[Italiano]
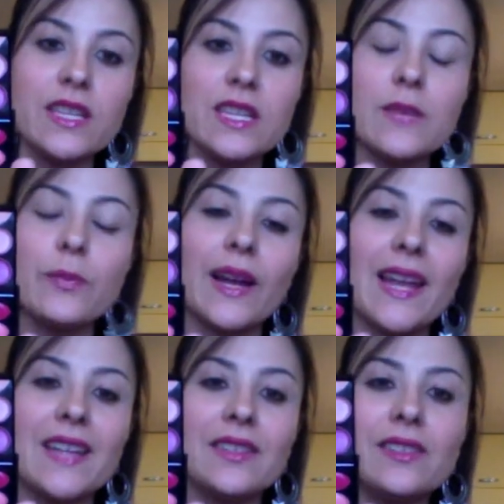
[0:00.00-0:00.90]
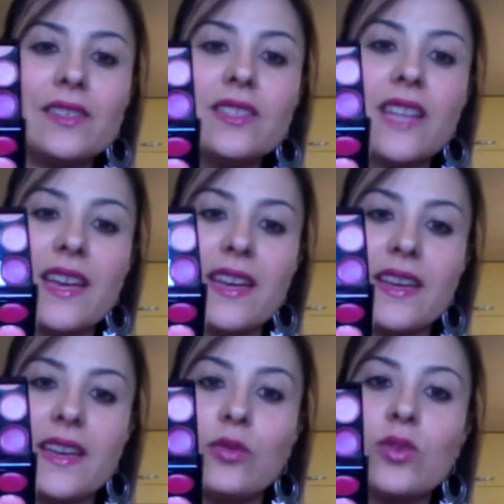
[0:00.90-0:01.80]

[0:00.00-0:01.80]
di palette e